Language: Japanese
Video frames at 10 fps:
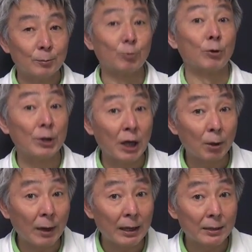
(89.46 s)
ブロイラー
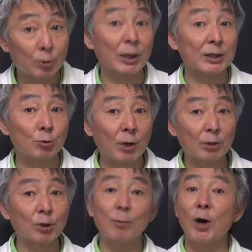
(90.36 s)
は育つの
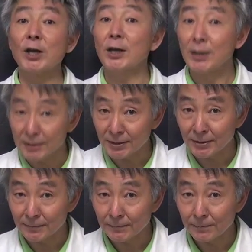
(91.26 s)
がとても早いで
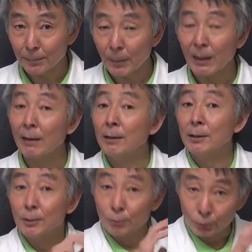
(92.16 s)
す
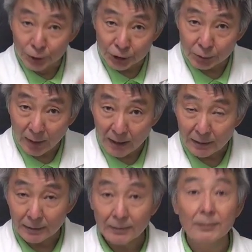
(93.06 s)
牛
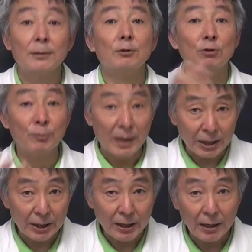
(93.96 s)
は生ま
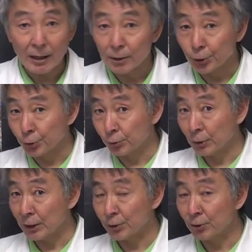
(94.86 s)
れてから出
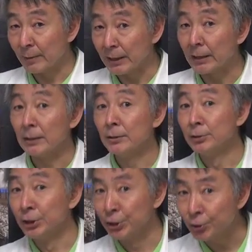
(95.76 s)
荷するまで
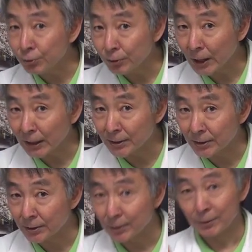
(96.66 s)
20ヶ
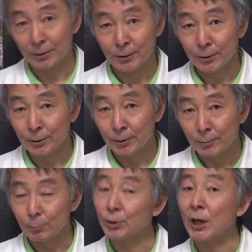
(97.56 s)
月
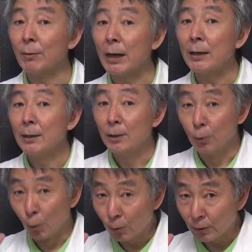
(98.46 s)
豚は
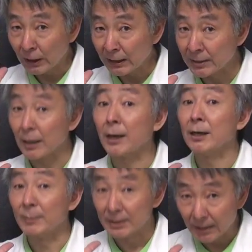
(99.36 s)
6ヶ月かか
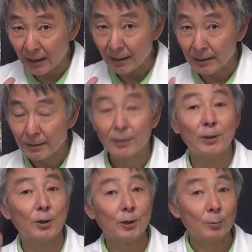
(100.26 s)
りますが
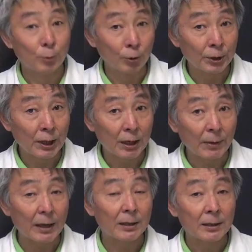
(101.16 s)
ブロイラー
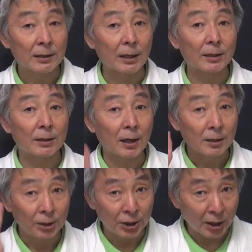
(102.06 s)
はたった
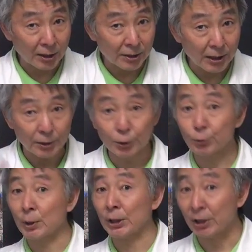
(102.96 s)
2ヶ月で出
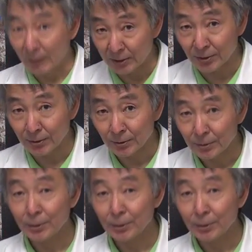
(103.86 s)
荷できます